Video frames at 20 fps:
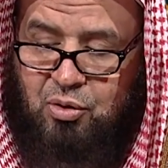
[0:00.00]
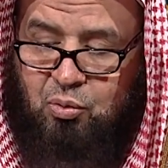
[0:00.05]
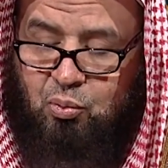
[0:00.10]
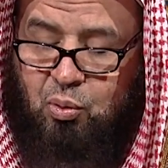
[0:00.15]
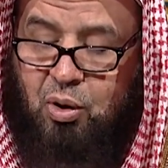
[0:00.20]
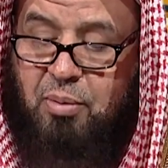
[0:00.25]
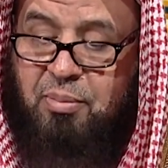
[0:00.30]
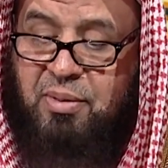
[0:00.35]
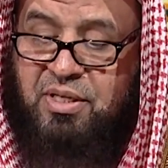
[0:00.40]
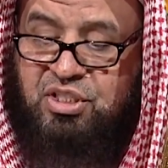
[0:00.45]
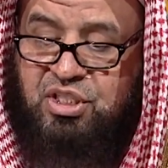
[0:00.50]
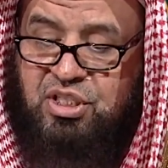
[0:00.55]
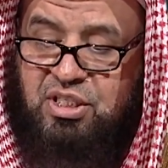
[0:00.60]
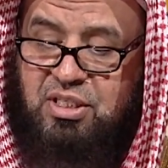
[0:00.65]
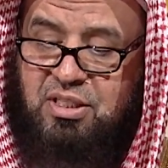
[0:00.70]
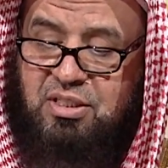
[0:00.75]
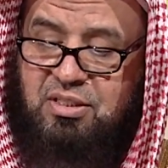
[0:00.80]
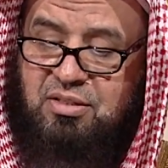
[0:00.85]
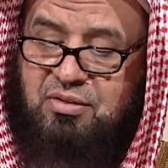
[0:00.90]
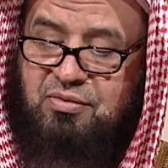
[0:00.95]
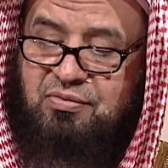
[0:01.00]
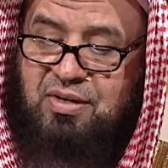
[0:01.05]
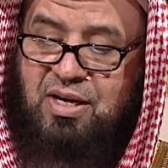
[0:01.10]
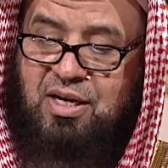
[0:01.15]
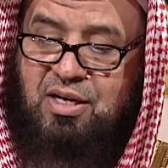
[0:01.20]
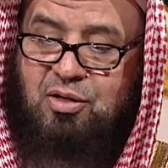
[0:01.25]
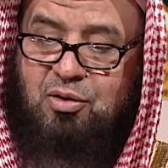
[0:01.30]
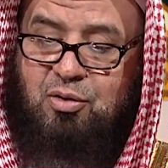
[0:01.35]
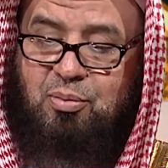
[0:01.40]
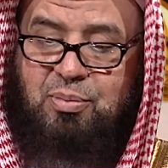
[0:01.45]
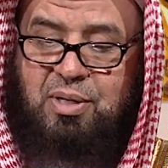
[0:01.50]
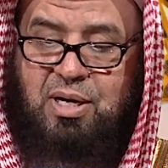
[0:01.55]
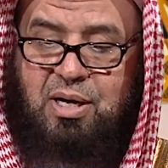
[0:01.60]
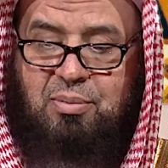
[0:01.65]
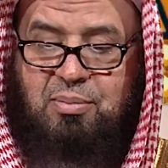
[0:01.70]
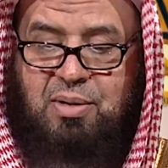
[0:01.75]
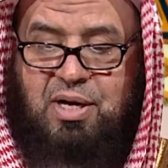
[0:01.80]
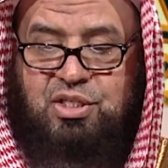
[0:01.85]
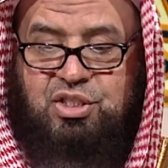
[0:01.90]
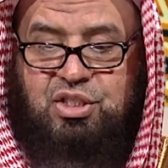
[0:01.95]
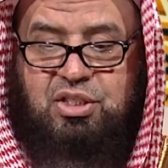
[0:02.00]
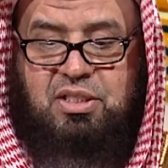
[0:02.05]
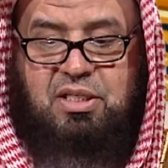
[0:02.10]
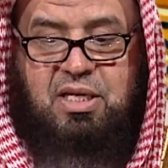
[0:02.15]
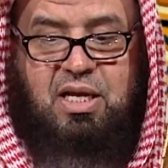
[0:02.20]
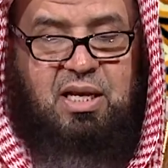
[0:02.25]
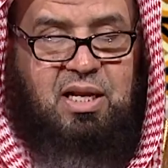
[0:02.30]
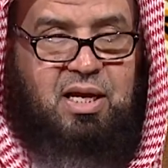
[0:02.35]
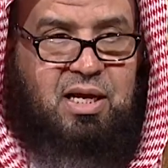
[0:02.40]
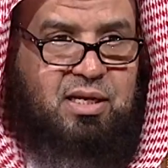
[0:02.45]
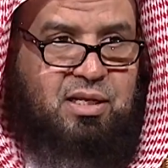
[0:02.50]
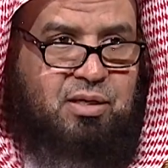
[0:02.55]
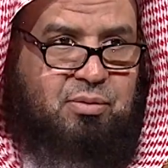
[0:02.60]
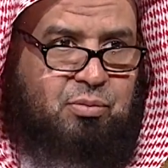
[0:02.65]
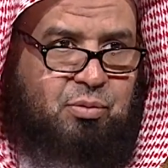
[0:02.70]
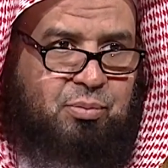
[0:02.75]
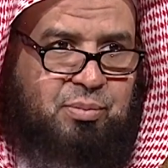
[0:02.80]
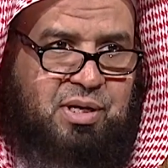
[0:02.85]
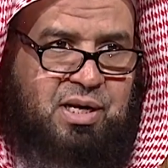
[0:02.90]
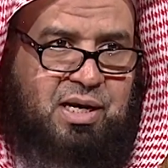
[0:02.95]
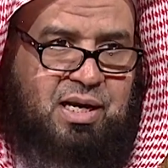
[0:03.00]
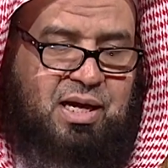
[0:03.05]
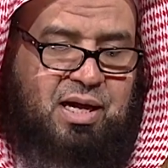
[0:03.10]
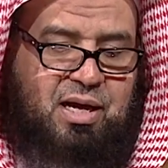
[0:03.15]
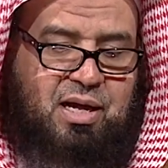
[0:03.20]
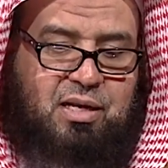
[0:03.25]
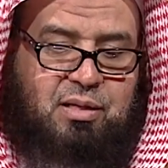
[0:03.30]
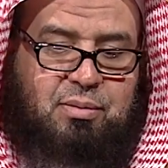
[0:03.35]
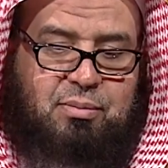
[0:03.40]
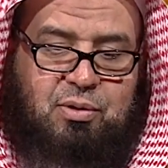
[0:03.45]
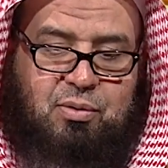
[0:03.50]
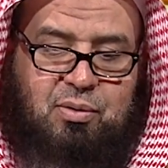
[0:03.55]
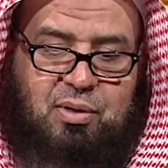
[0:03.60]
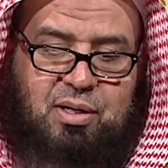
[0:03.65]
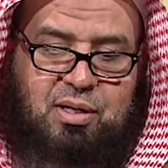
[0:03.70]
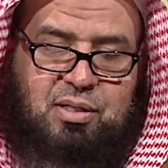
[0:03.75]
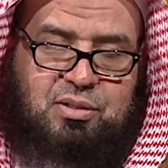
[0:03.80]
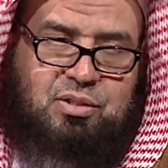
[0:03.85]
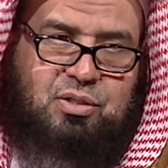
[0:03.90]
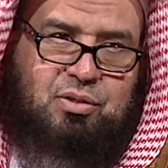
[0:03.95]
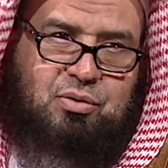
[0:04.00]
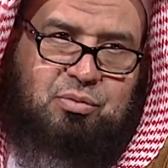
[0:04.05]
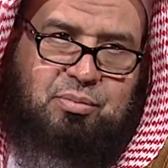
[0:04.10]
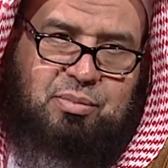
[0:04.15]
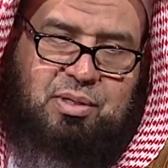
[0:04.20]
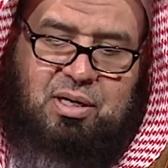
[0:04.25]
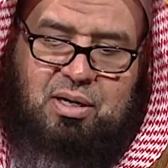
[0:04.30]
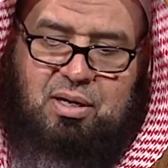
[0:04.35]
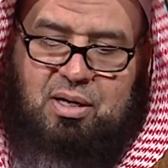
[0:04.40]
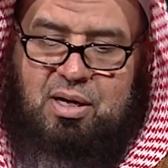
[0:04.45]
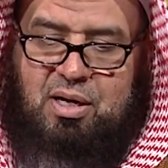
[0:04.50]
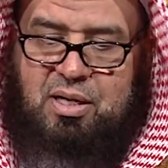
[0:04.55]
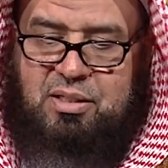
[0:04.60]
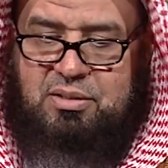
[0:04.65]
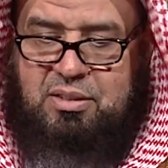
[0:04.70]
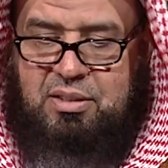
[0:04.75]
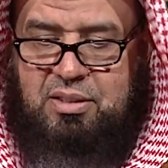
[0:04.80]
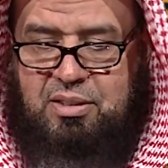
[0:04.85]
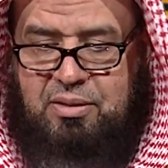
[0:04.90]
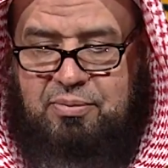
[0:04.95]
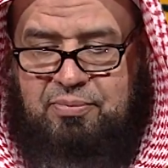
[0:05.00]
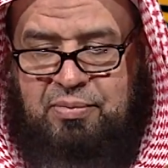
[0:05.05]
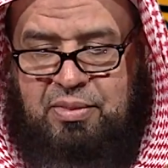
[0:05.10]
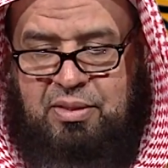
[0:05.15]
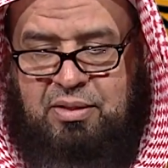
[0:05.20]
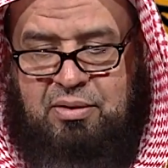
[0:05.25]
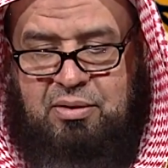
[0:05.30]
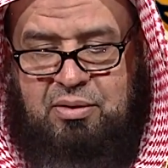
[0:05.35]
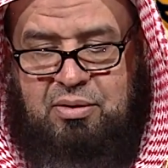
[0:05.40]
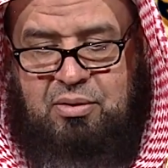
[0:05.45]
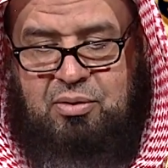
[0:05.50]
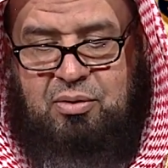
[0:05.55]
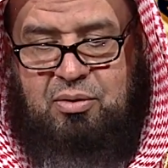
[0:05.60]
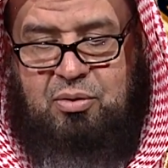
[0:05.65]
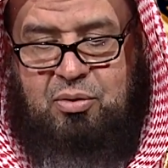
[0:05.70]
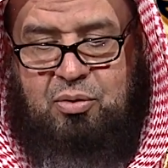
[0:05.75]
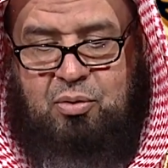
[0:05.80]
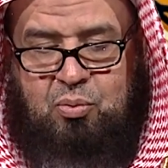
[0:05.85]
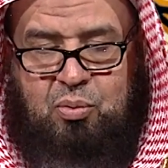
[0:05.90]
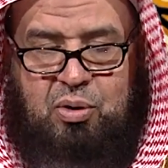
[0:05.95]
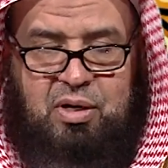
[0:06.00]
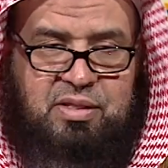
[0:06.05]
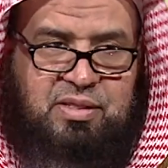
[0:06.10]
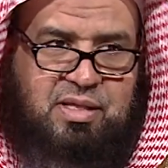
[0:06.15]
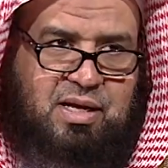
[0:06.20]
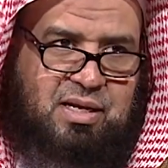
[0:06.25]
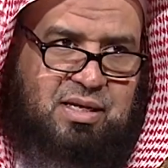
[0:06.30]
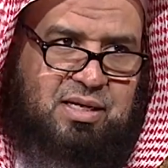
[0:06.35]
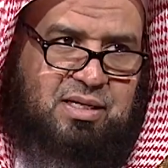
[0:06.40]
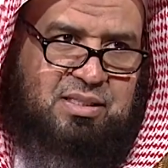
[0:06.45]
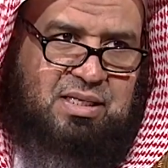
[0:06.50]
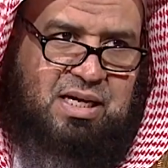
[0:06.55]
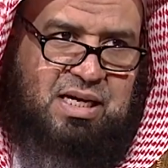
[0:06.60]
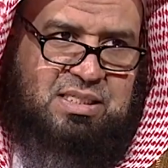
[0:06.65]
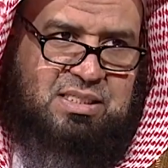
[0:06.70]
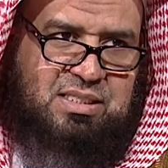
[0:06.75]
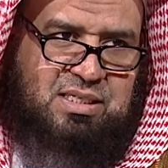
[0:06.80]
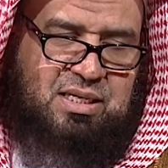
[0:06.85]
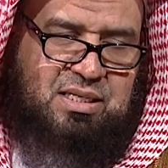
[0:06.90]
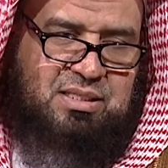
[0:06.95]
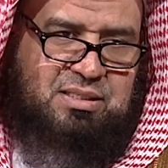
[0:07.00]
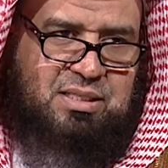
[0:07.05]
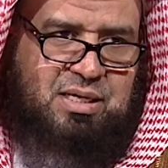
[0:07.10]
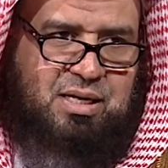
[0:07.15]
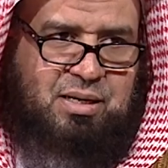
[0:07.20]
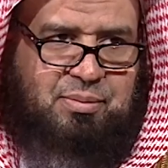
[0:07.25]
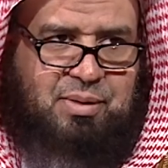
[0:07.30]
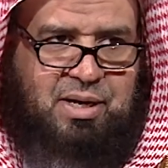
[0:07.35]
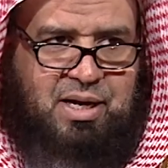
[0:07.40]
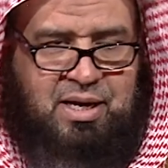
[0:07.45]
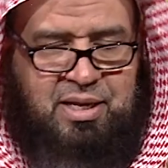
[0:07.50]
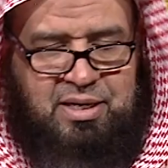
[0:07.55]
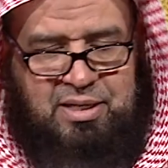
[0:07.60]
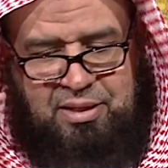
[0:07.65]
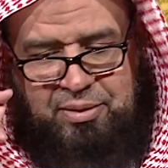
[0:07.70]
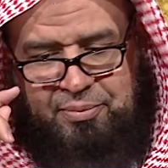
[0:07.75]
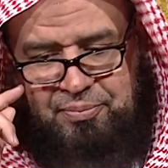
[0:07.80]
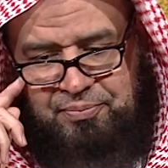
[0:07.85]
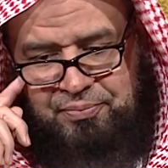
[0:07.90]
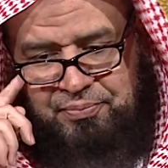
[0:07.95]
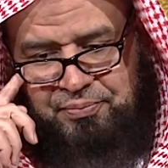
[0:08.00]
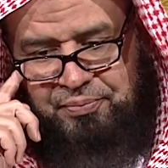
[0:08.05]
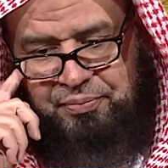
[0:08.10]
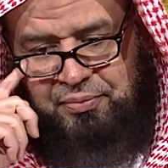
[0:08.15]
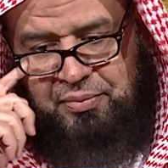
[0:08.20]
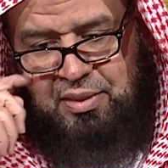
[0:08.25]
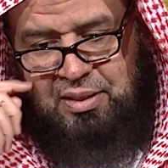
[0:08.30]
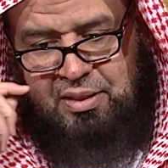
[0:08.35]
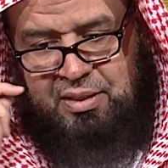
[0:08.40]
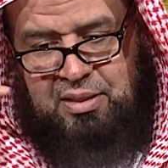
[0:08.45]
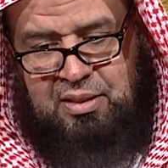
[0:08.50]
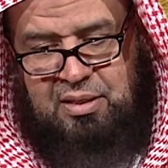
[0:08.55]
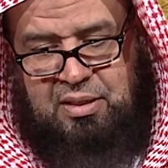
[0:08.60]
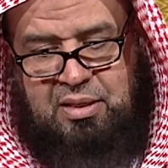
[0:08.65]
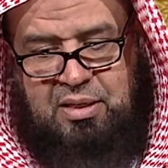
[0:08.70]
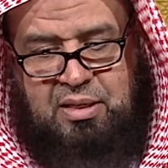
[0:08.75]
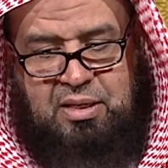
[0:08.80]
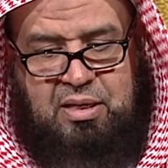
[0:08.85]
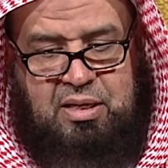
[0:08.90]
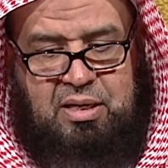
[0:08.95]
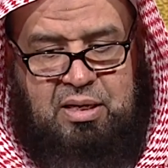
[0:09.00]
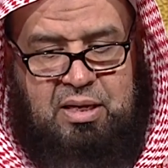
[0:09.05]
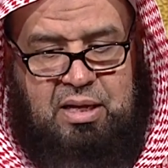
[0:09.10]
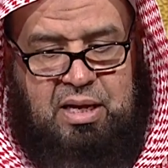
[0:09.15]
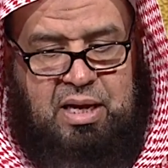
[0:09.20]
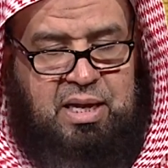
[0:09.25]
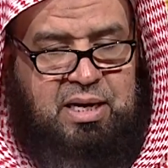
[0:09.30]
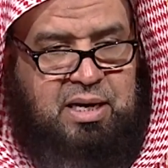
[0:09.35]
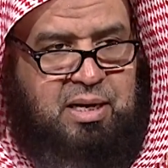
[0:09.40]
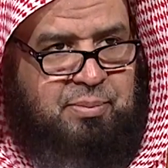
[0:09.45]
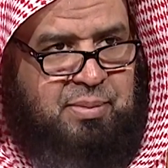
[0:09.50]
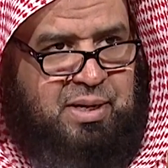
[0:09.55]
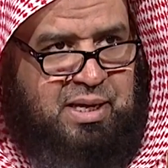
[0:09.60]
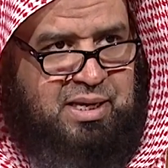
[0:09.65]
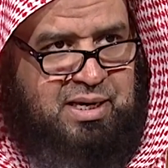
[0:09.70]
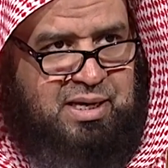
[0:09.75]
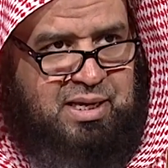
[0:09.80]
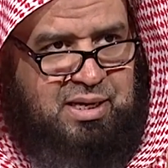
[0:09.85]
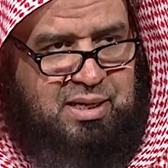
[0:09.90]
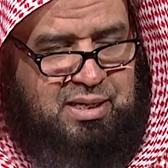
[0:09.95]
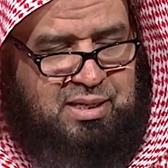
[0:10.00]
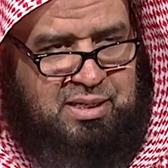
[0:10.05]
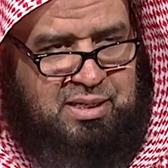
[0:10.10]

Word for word: والمجيد فعيل من الماجد كالعليم من العالم والقدير من القادر ولذلك يتحصل عندنا معاني وهي أن معنى